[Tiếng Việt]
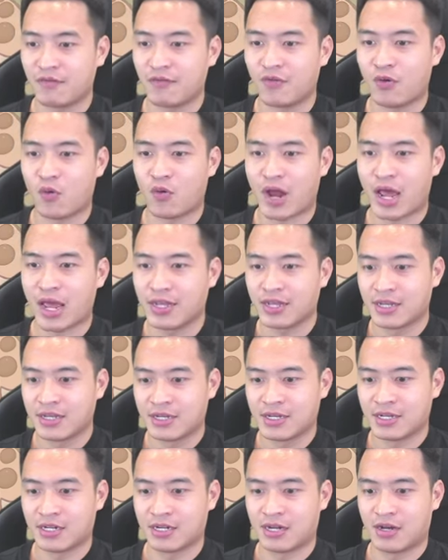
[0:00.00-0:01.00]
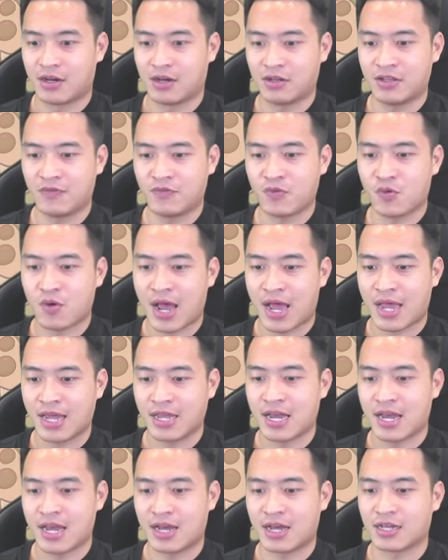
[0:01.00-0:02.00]
vụ này Đó, nhiệm vụ này
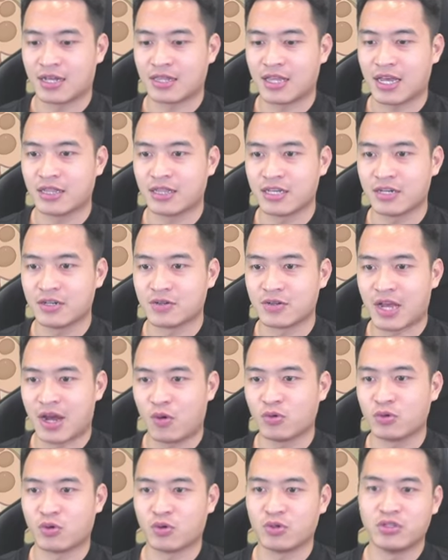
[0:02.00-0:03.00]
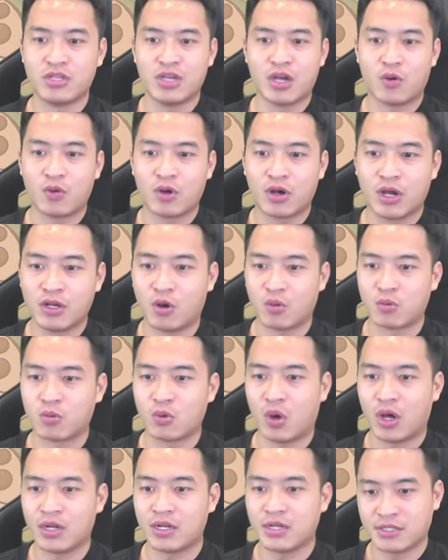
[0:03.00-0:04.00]
nhá, thành tựu nha, ui dồi nhiều kinh khủng
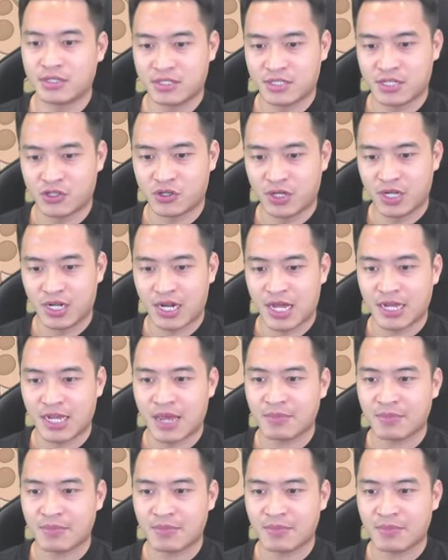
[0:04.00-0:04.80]
luôn. Cho nên là anh em